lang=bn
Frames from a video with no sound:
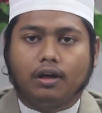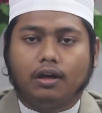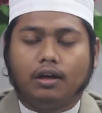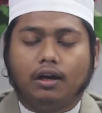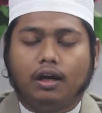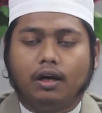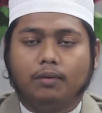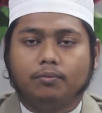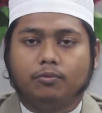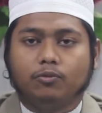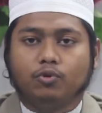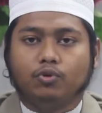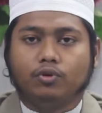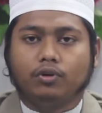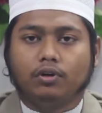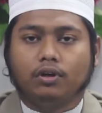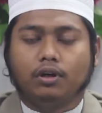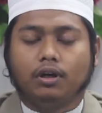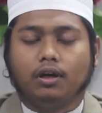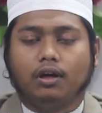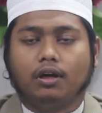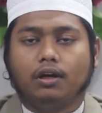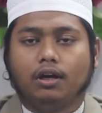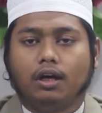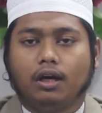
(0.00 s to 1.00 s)

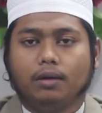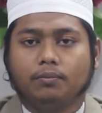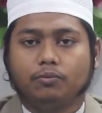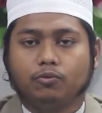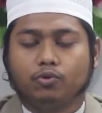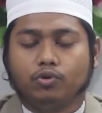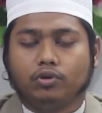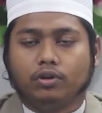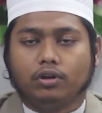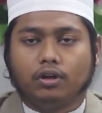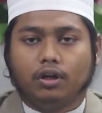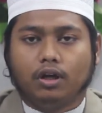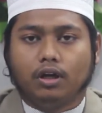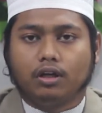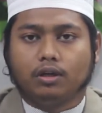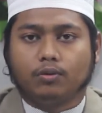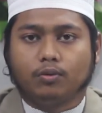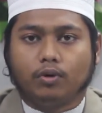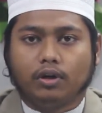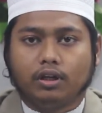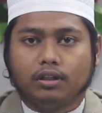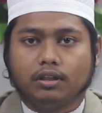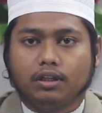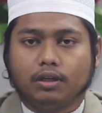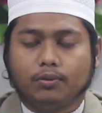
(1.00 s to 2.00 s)
আলহামদুলিল্লাহ আলহামদুলিল্লাহ
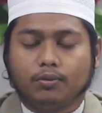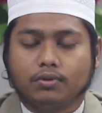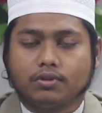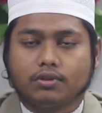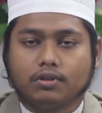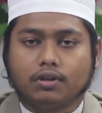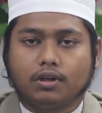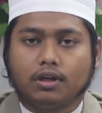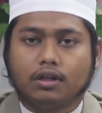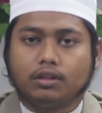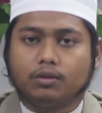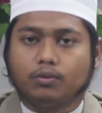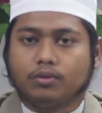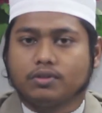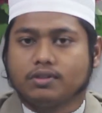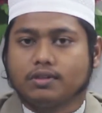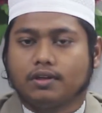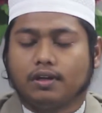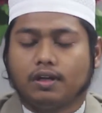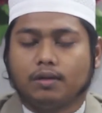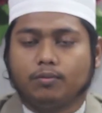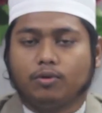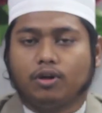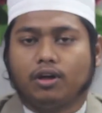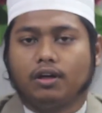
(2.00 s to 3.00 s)
ওয়াহদা ওসলাত
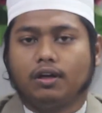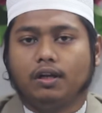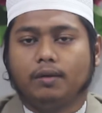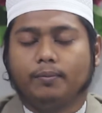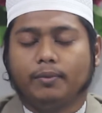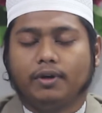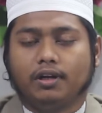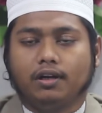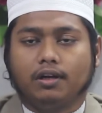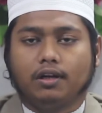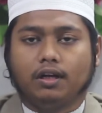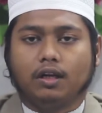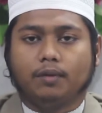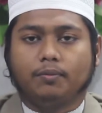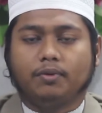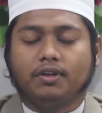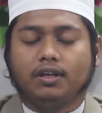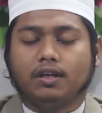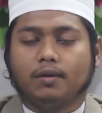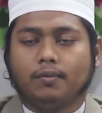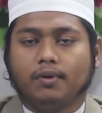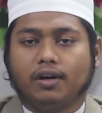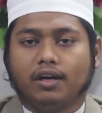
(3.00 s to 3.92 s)
ওসালাম আলাম আল্লাহ নবী